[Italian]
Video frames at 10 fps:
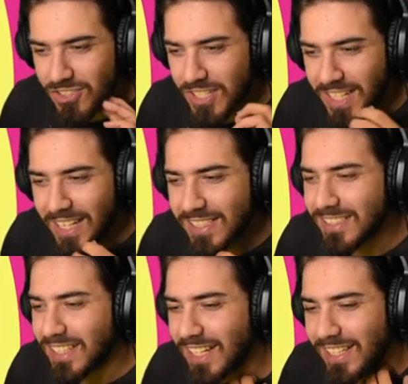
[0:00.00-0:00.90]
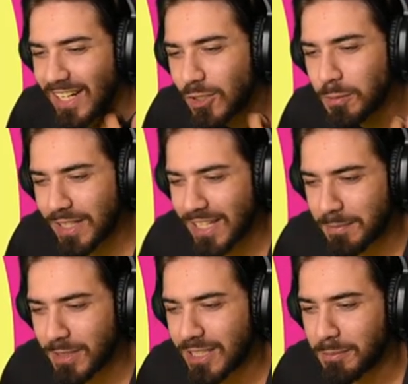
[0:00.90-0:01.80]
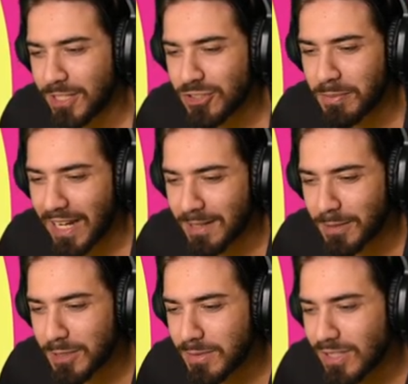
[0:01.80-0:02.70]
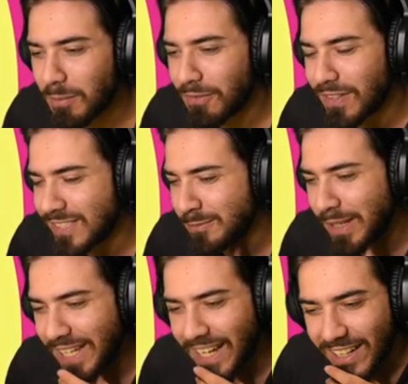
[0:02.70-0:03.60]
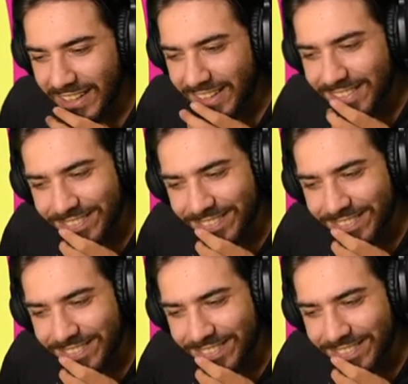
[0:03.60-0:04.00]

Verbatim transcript: Cercare di entrare nella cupola della porta principale, è il modo migliore per farsi beccare.